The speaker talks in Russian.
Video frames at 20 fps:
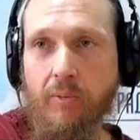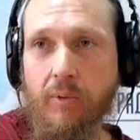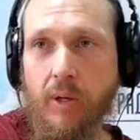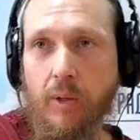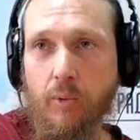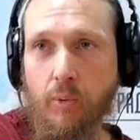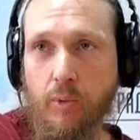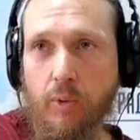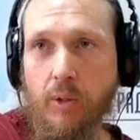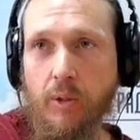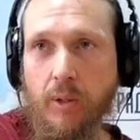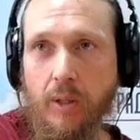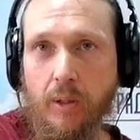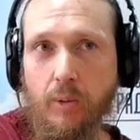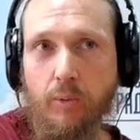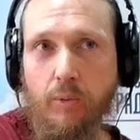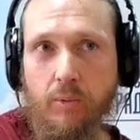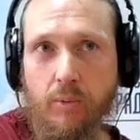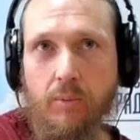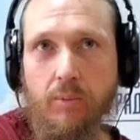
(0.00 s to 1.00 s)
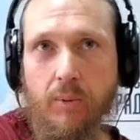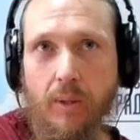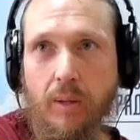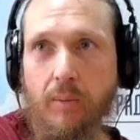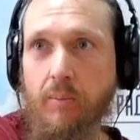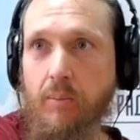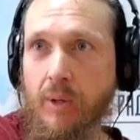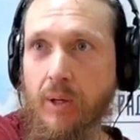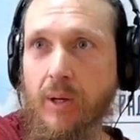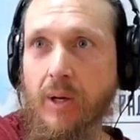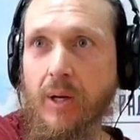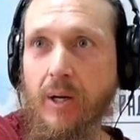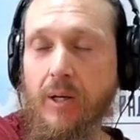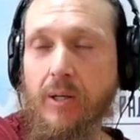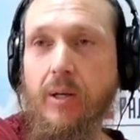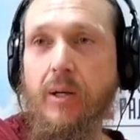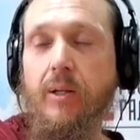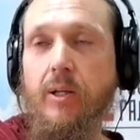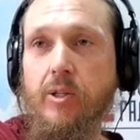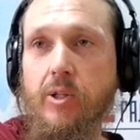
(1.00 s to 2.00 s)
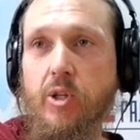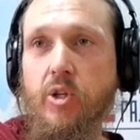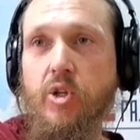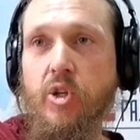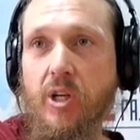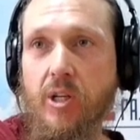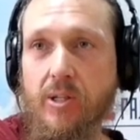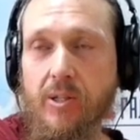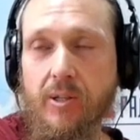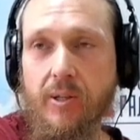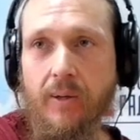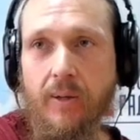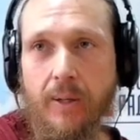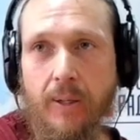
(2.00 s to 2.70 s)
которые дают нам радость и счастье.